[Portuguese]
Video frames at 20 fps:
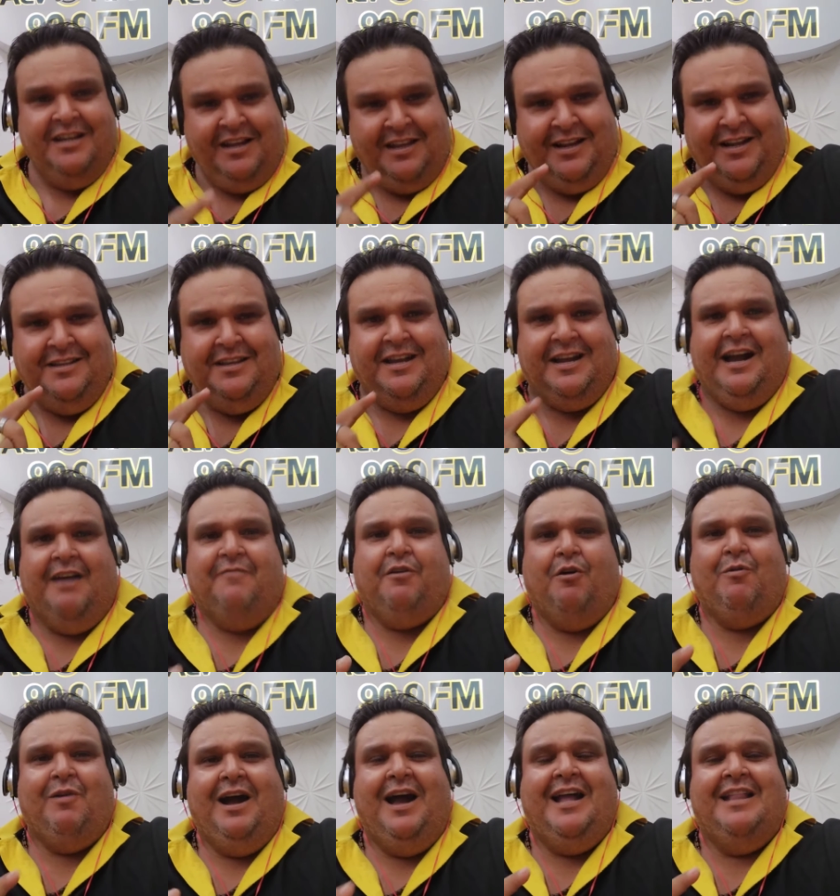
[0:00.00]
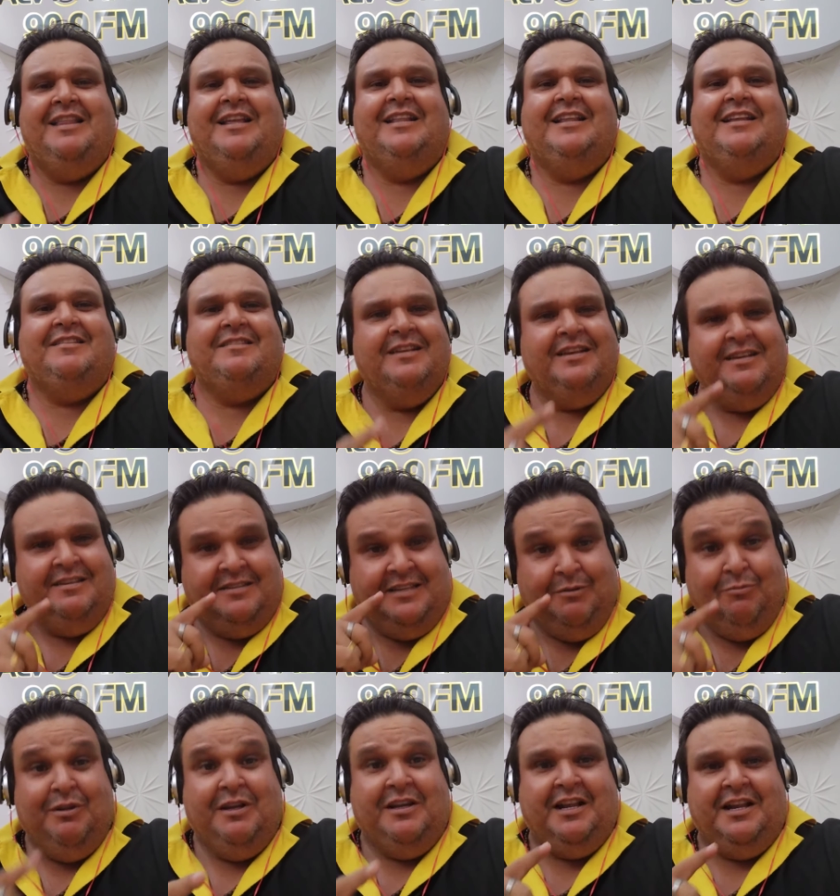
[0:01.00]
Grande cavalgada,
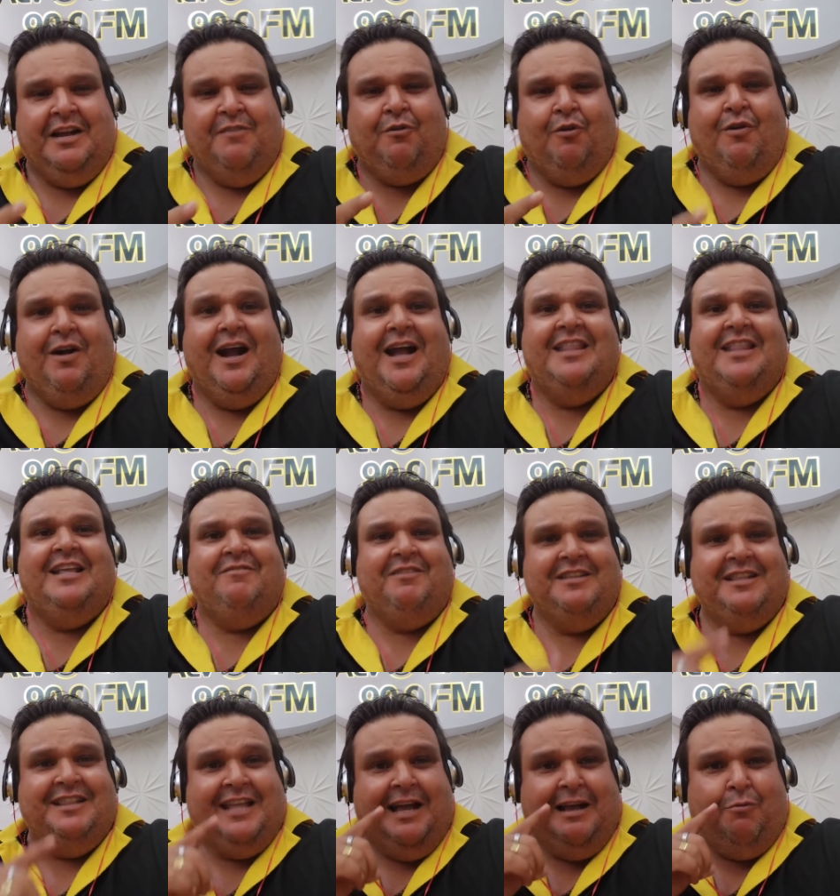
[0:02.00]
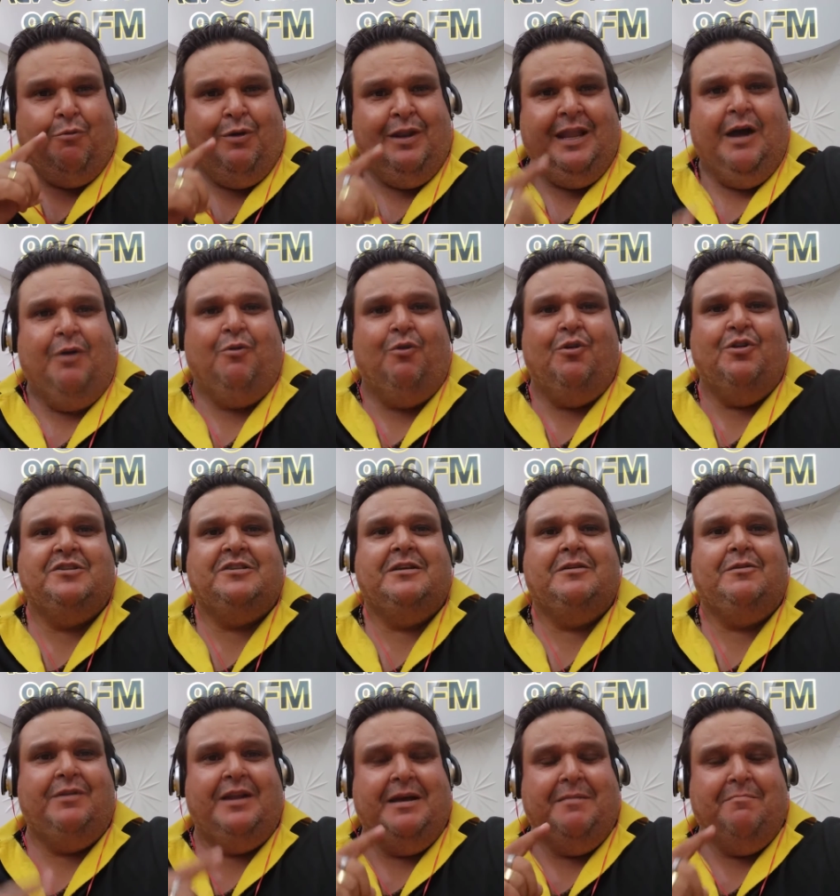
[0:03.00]
segunda grande cavalgada, Lagoa da
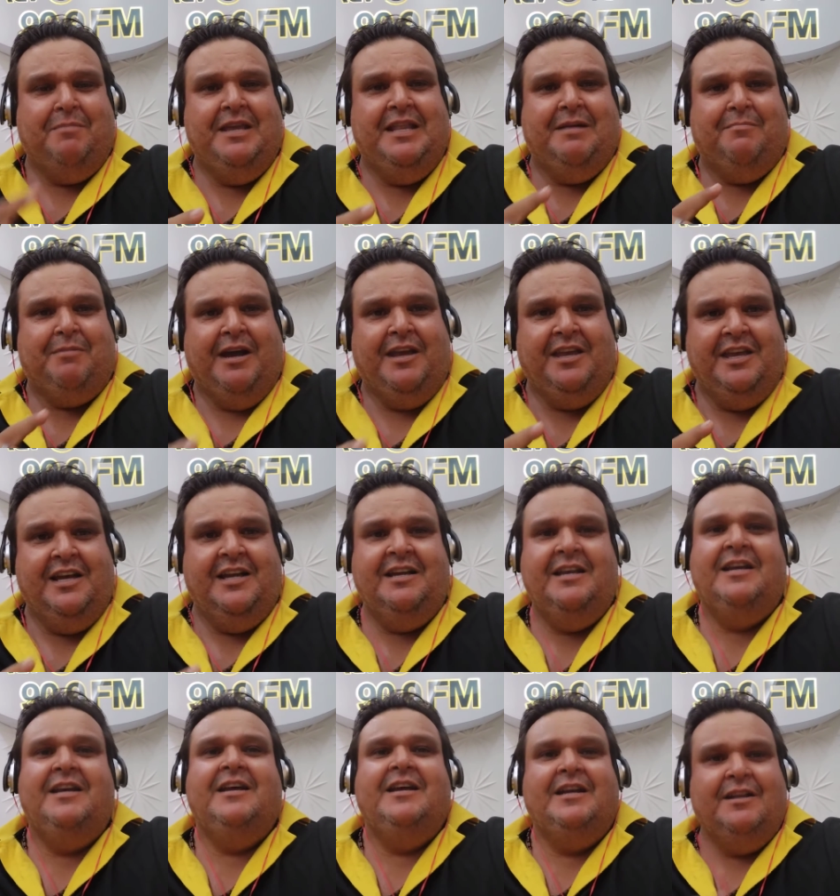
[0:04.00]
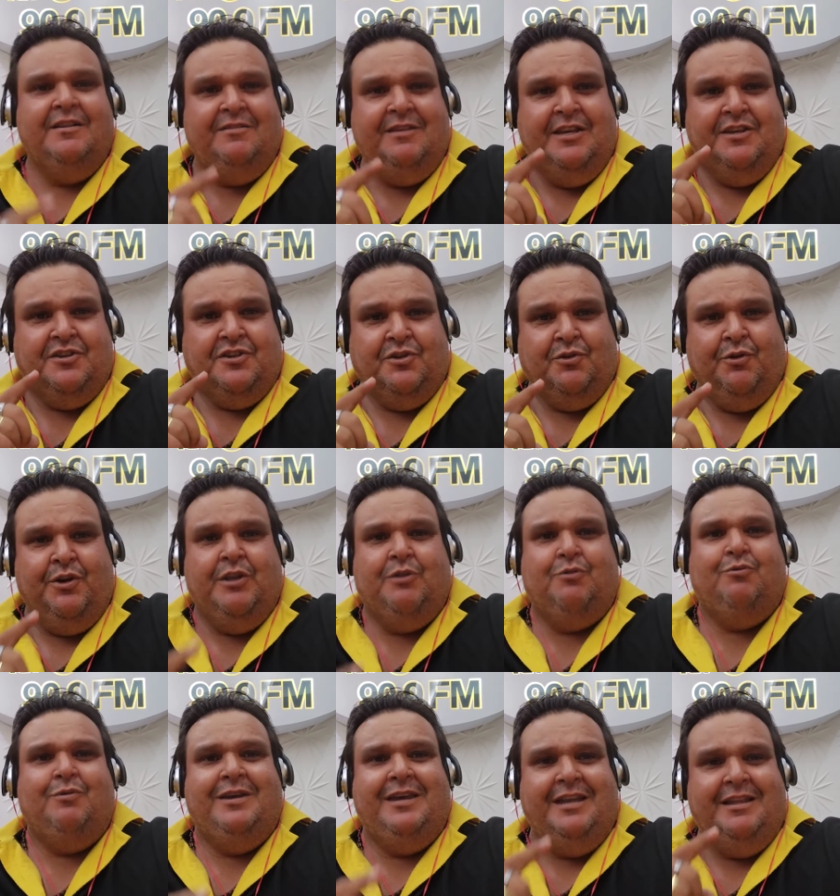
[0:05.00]
Onça, Gonambi, na Bahia,
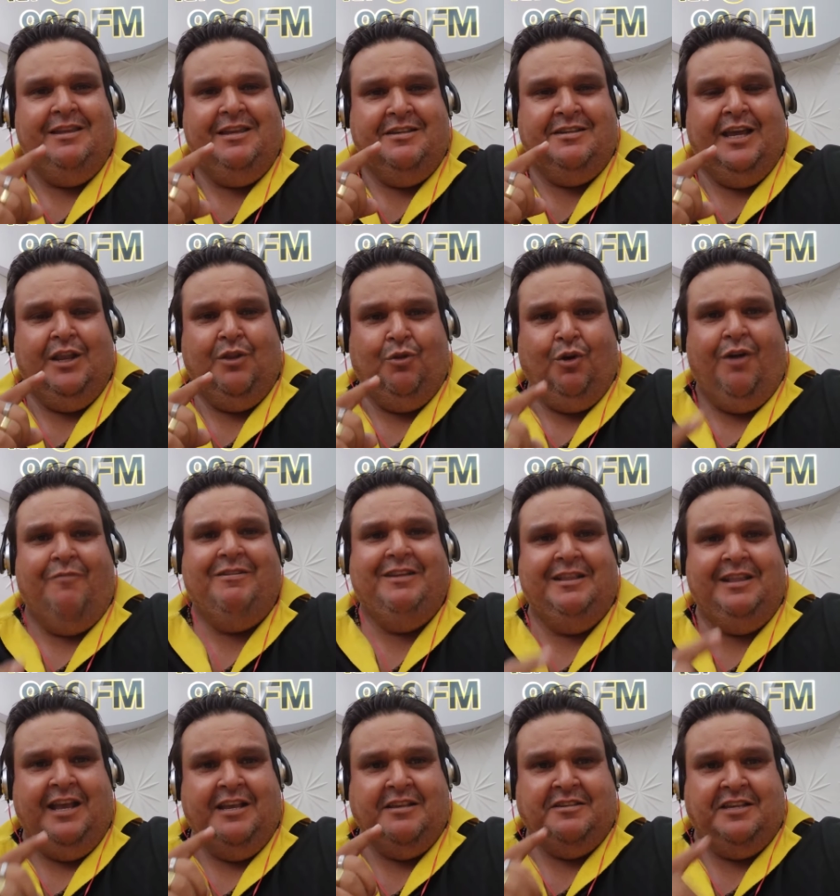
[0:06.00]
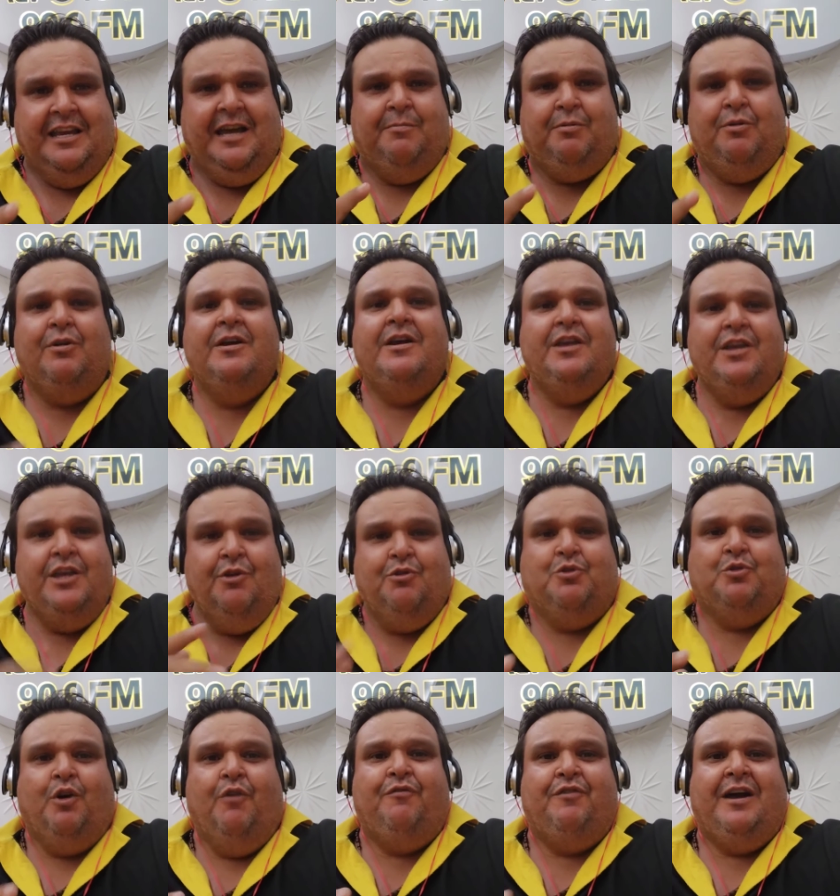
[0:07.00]
18 e 19 de dezembro. E
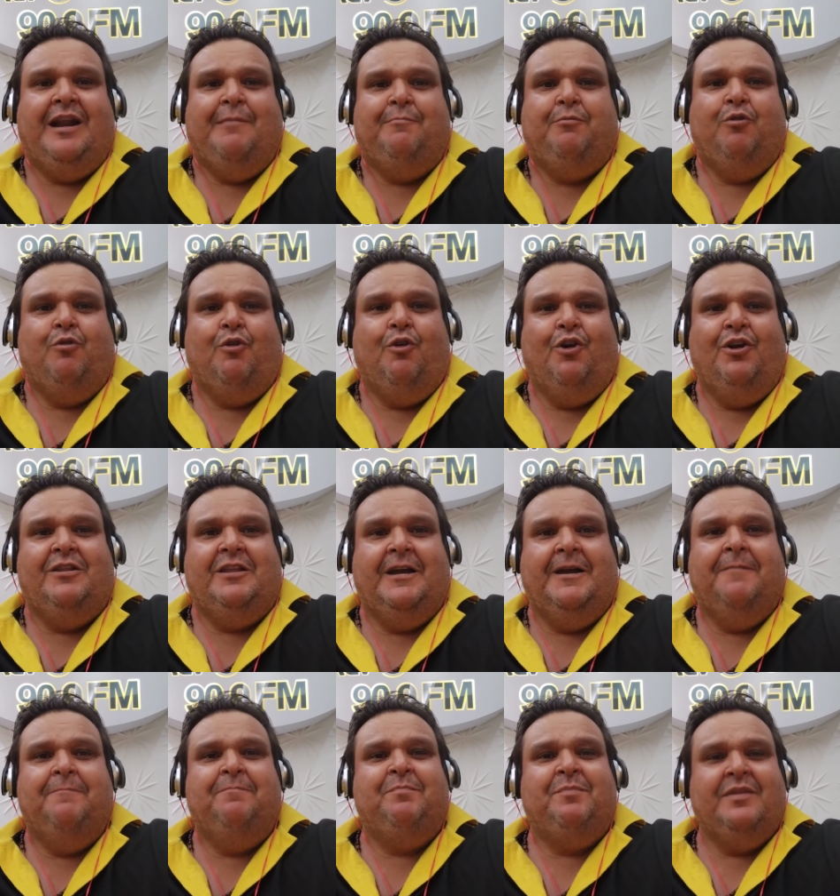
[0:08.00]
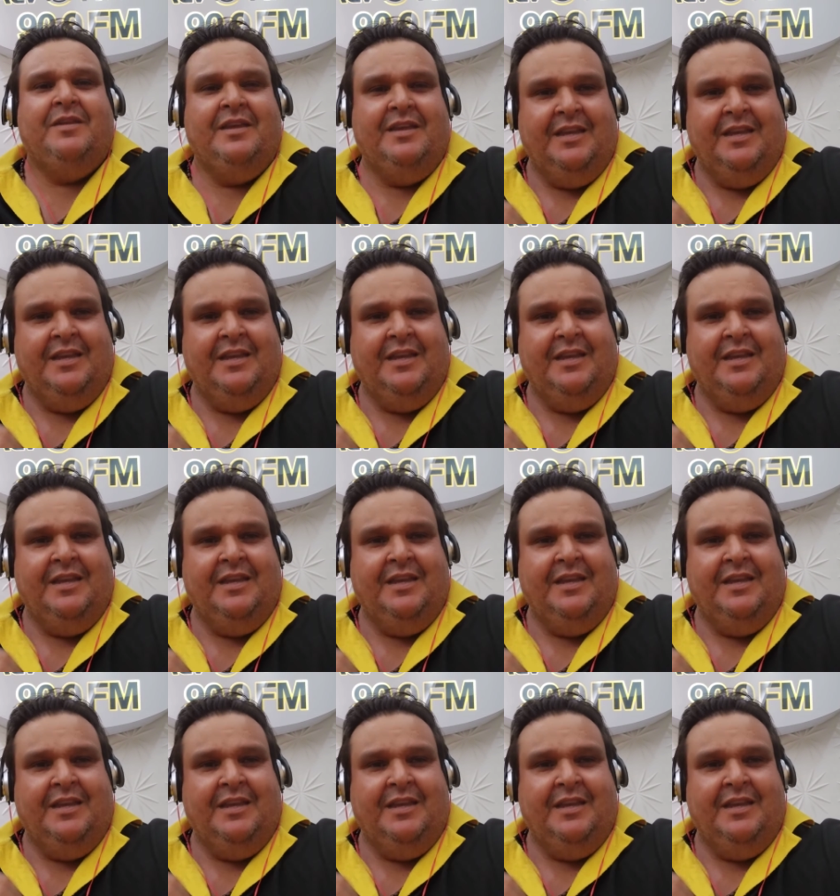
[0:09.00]
o show ficará por conta